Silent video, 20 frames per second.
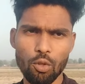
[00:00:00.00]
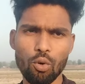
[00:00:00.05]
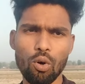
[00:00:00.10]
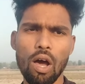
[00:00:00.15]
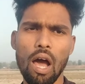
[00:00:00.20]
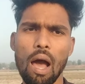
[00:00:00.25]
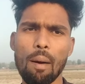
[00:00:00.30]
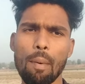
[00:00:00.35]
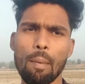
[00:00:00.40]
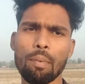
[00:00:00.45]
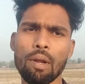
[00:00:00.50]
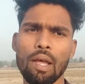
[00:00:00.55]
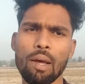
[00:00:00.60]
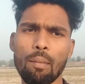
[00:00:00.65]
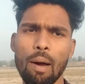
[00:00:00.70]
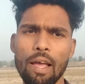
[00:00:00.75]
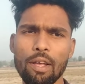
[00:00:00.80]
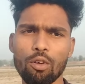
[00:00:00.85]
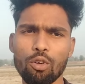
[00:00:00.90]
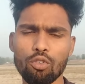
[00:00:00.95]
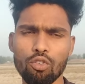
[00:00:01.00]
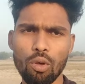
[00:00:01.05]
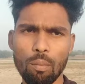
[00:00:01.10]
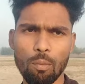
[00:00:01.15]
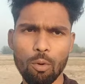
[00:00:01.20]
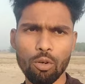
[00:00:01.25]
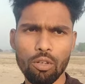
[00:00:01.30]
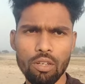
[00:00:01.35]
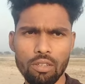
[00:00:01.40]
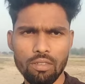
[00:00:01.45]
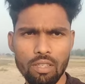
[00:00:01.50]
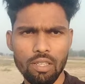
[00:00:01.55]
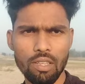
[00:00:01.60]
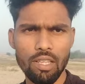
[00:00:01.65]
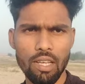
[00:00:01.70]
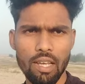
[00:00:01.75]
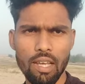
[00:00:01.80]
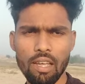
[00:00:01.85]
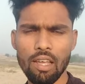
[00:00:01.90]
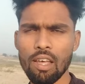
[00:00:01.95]
तो आप अपने भाई को सपोर्ट कर
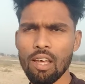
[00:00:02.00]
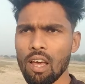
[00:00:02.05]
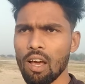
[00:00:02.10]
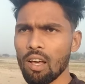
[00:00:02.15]
सकते हैं